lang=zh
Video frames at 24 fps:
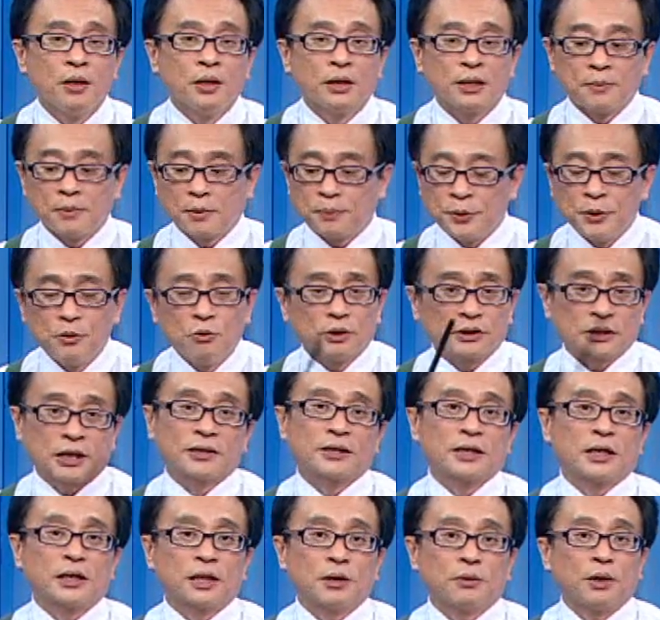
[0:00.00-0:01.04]
那么苹果涨
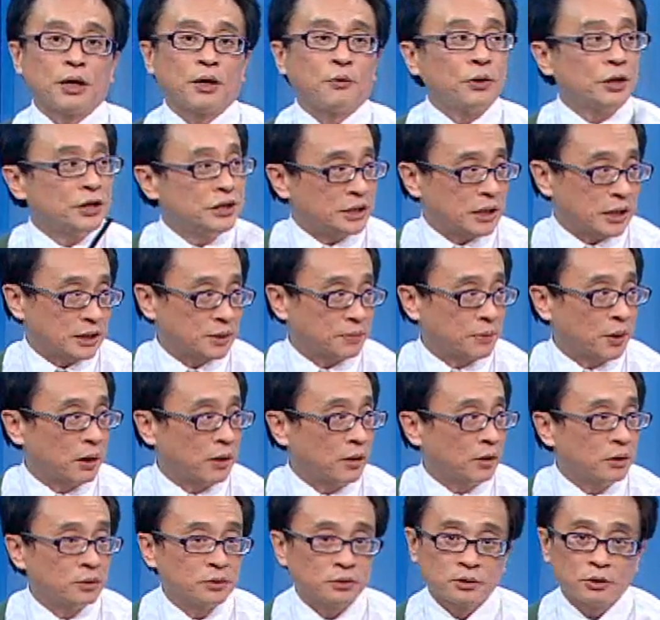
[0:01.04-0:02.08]
上来的话，会影响什么？
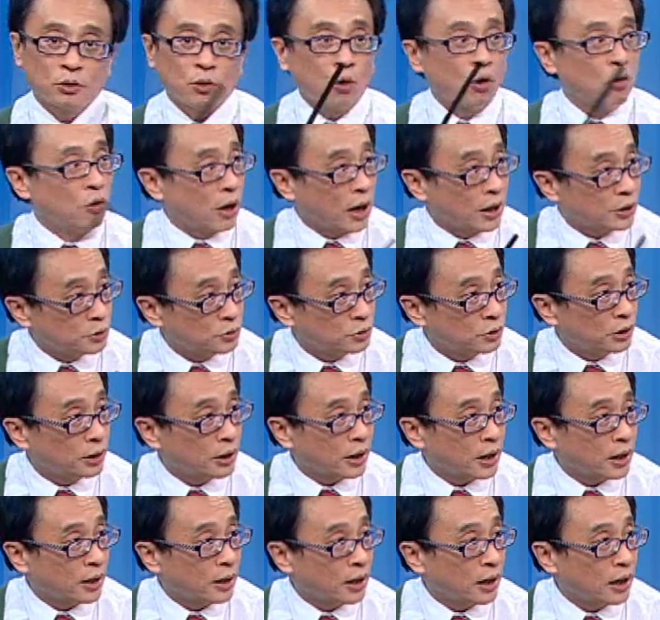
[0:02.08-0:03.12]
红海就要
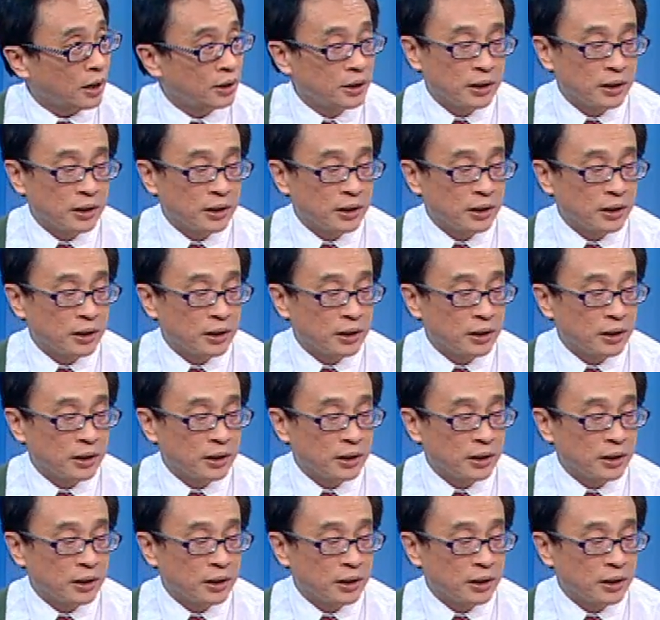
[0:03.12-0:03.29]
来了。